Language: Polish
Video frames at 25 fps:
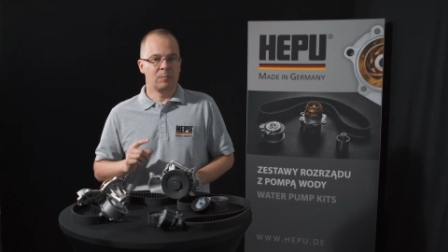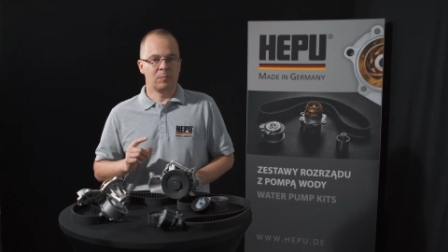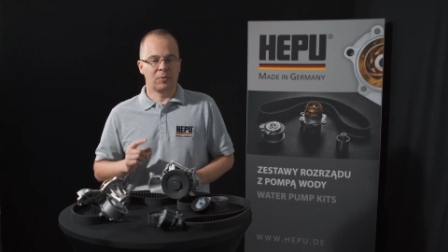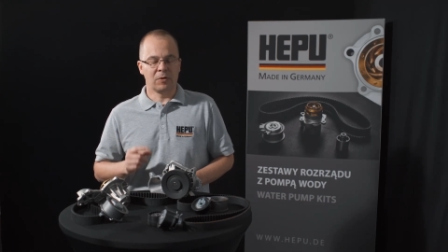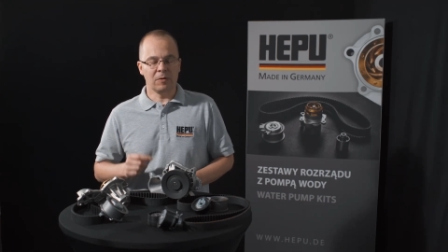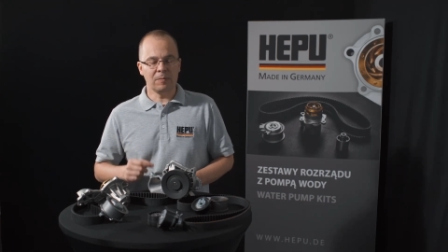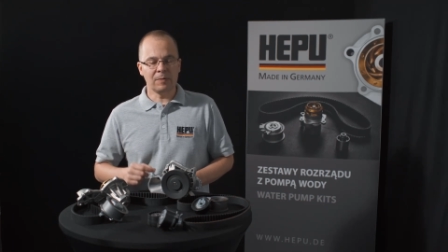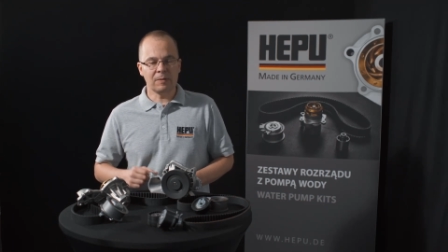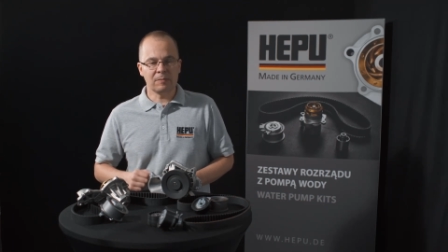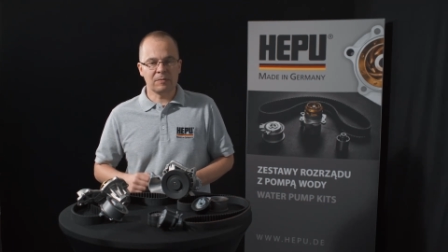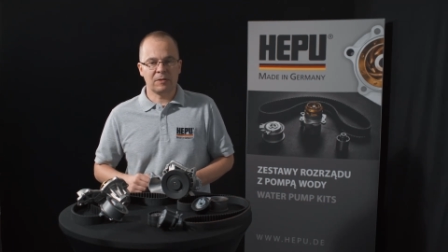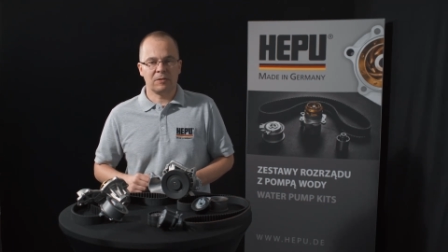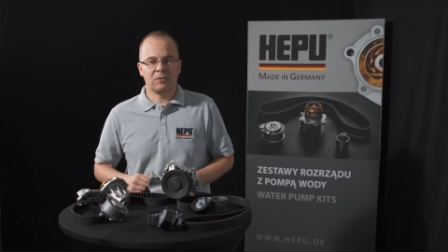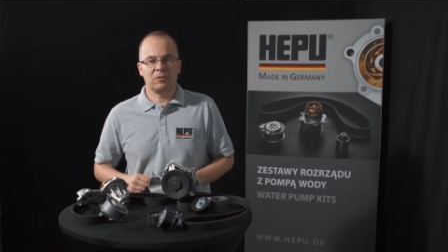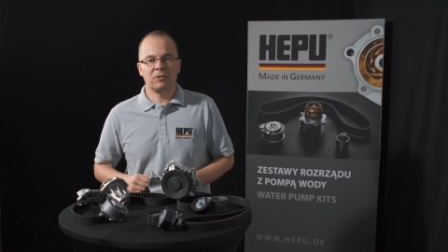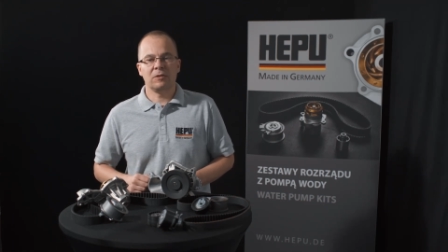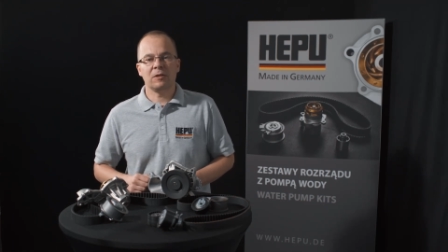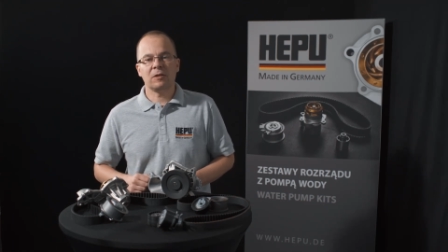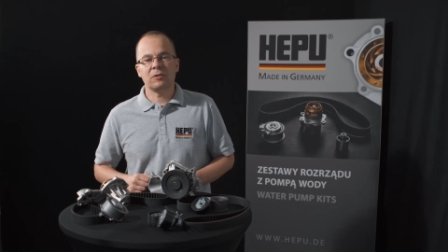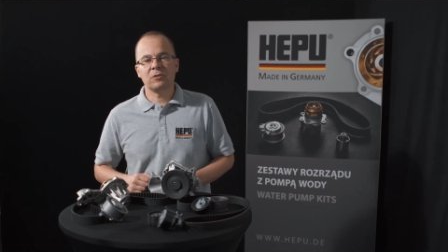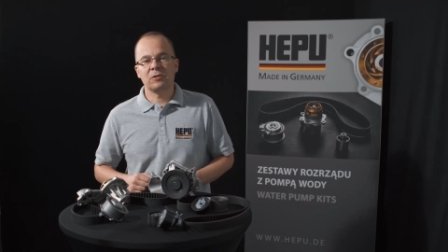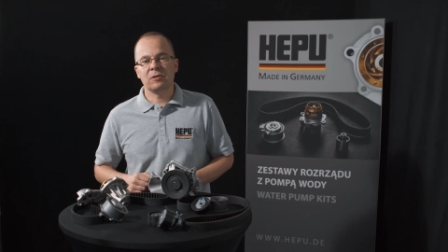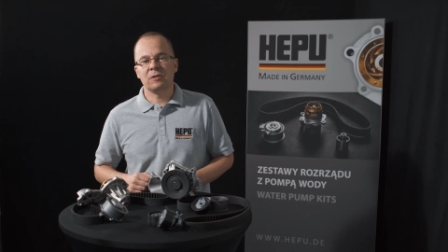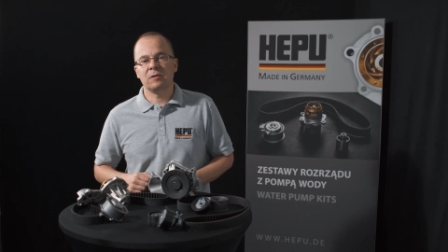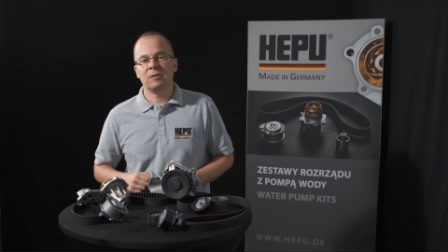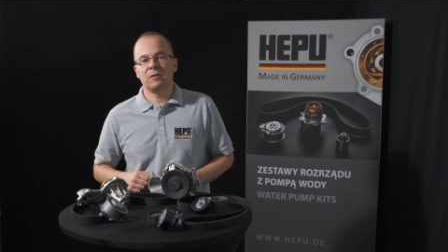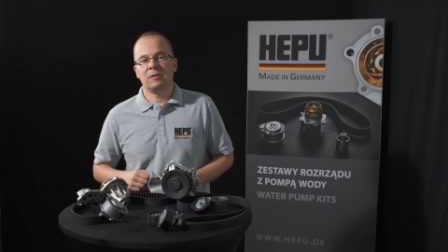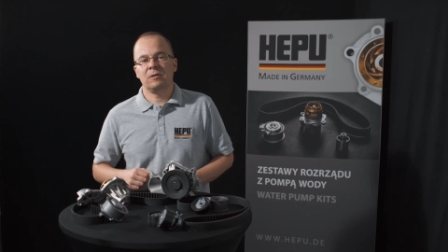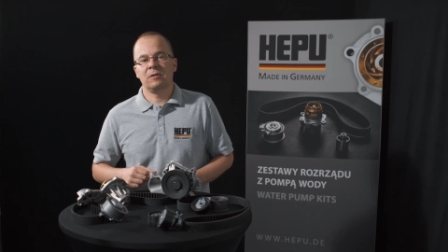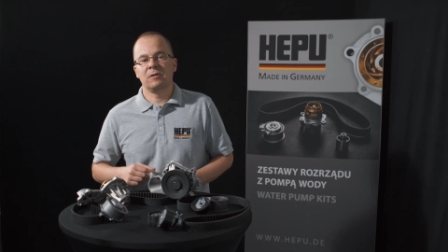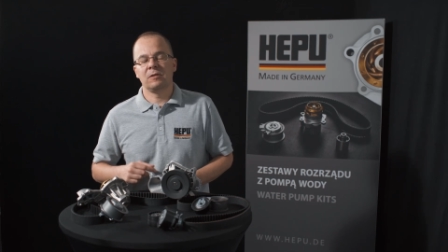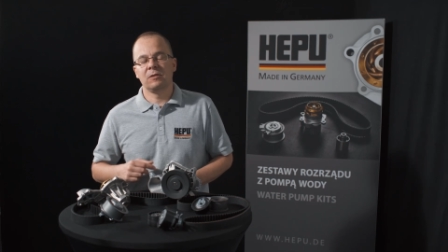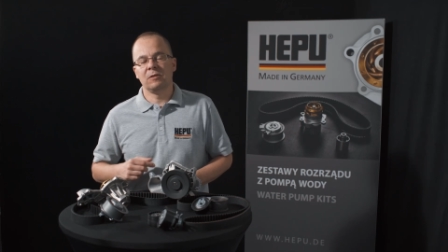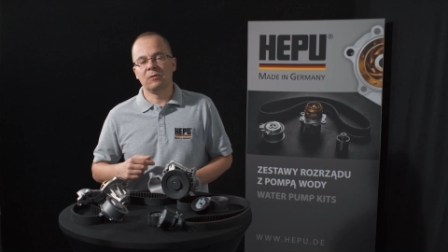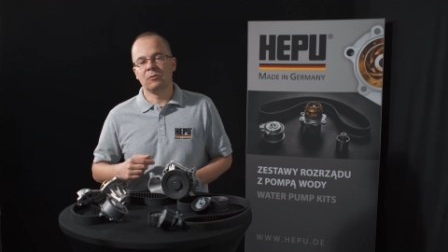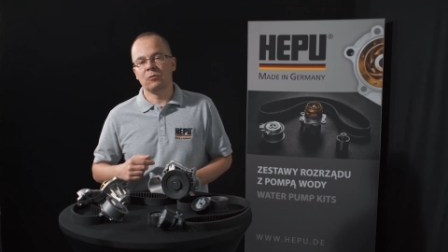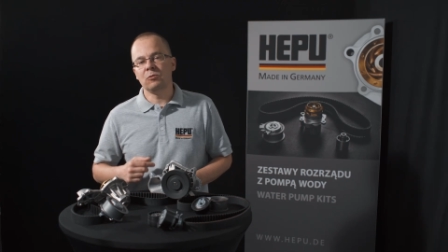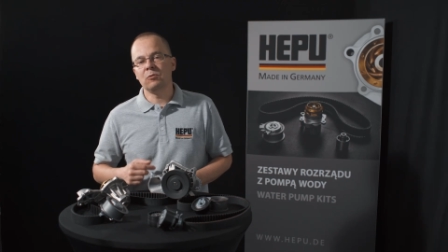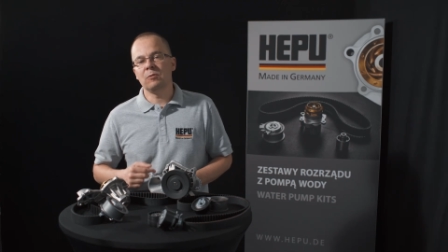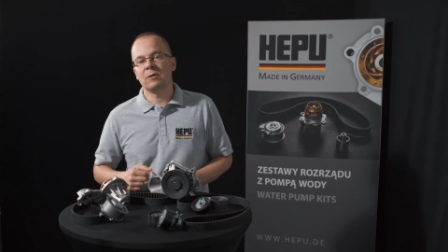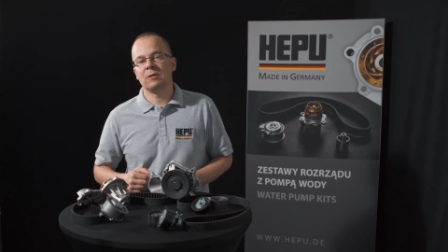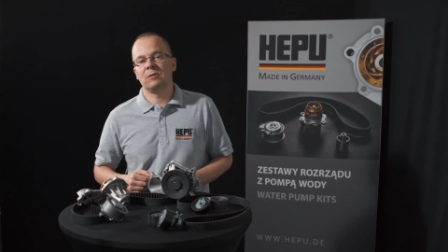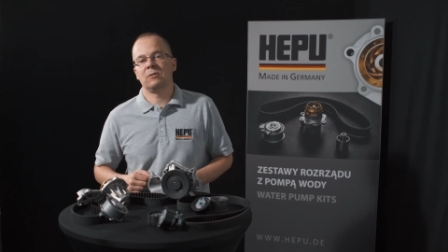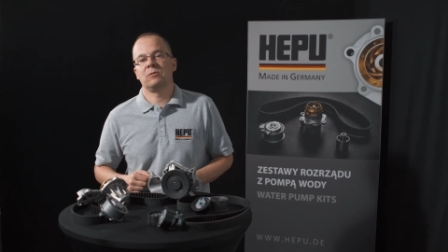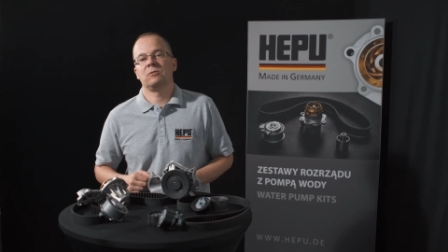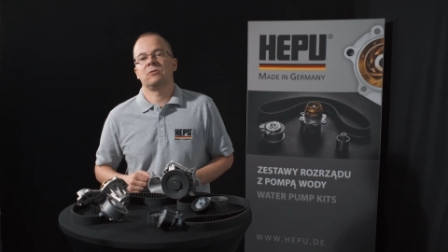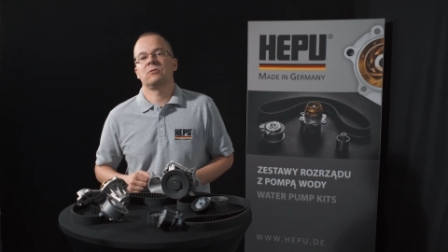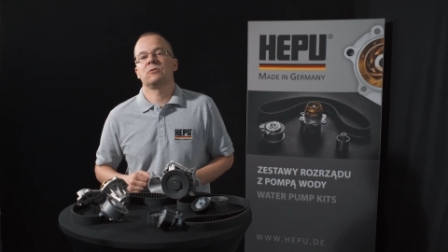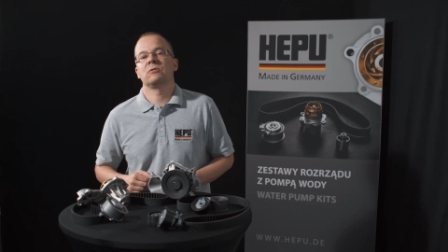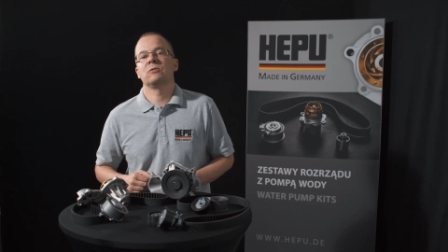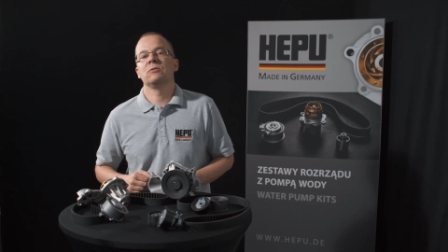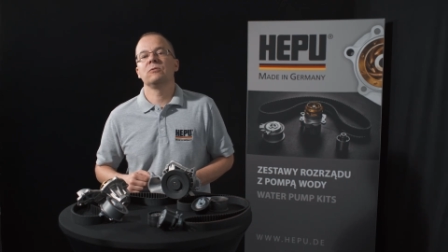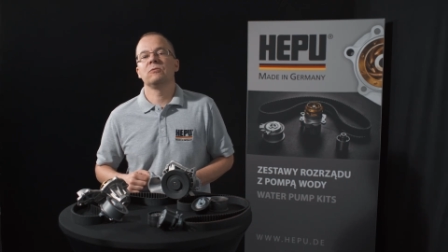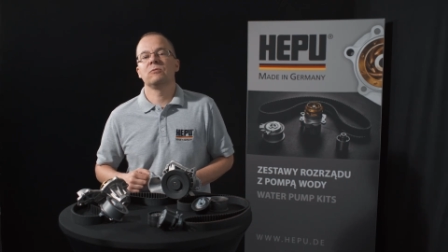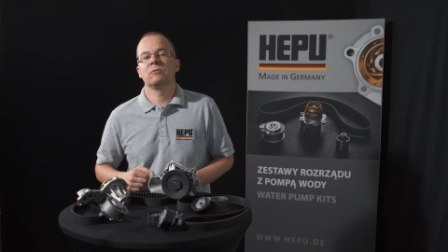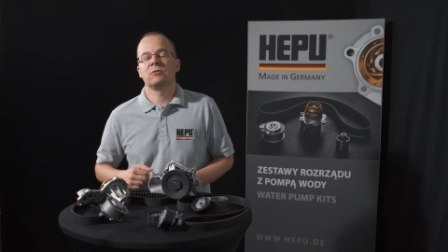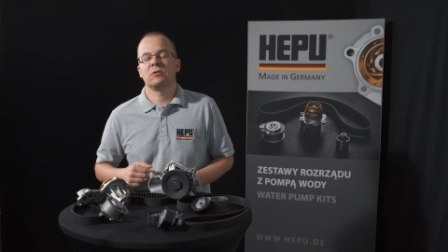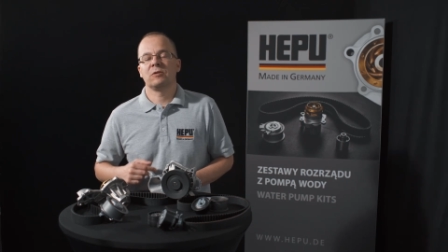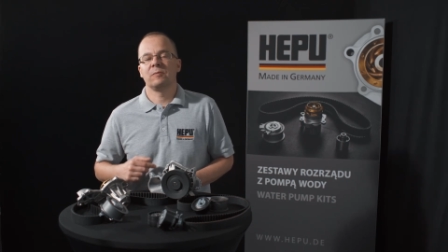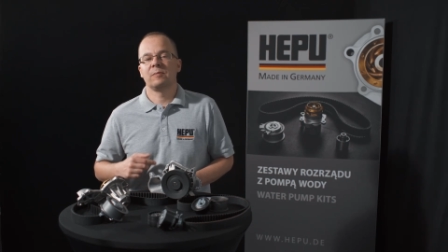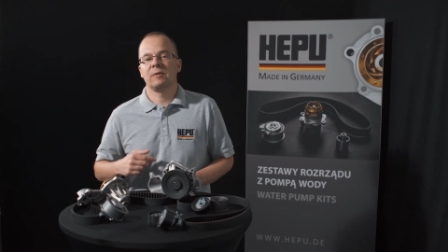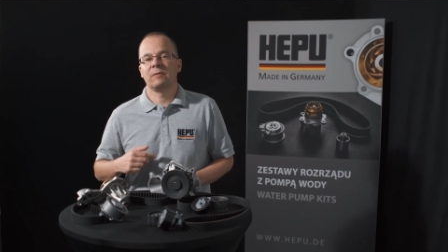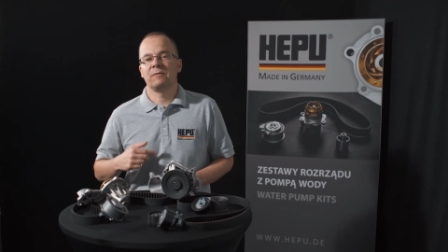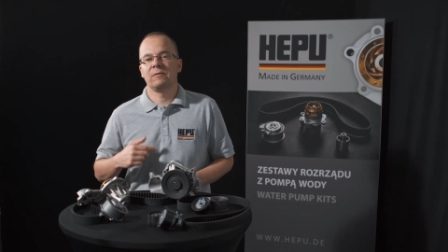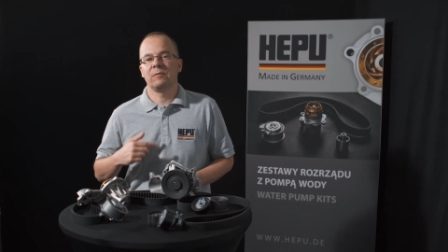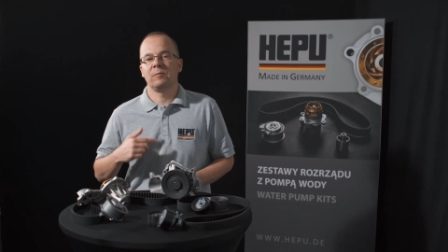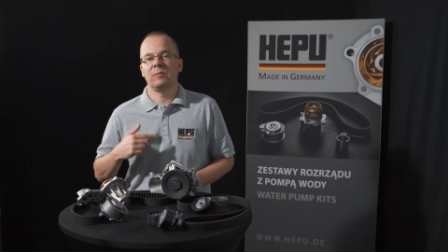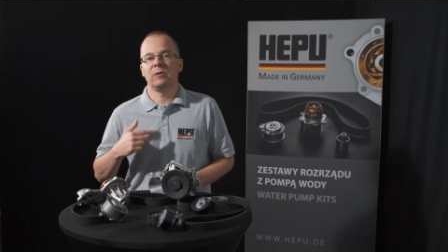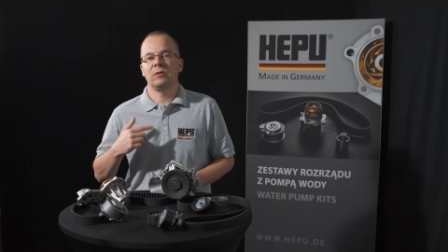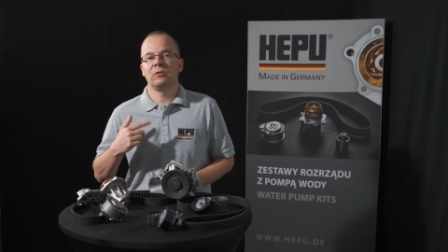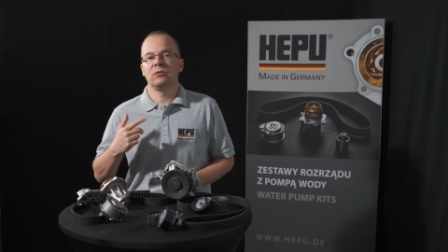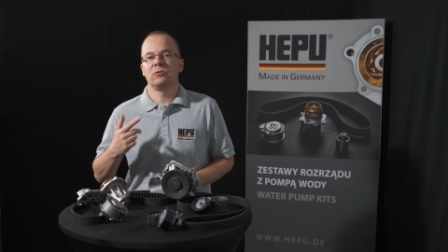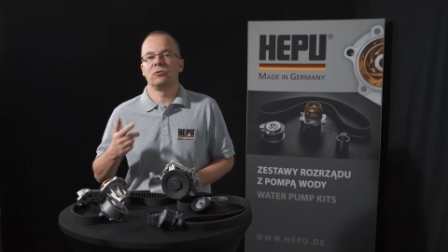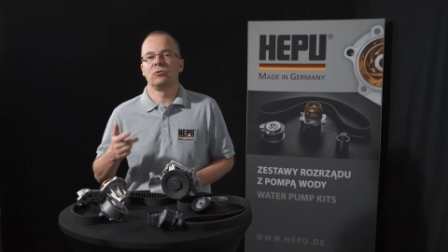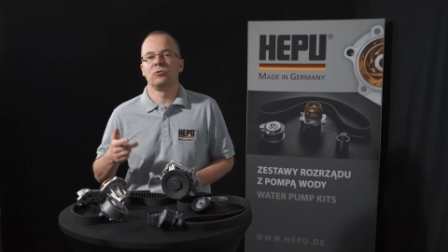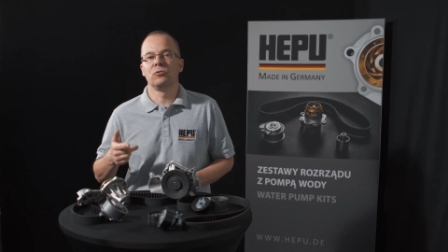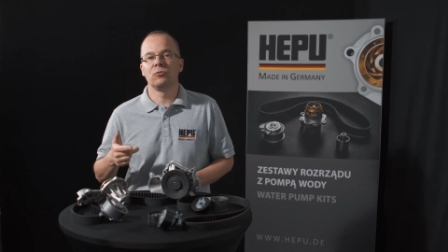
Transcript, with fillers: Problem zaczyna się, kiedy układ rozrządu trzeba wymienić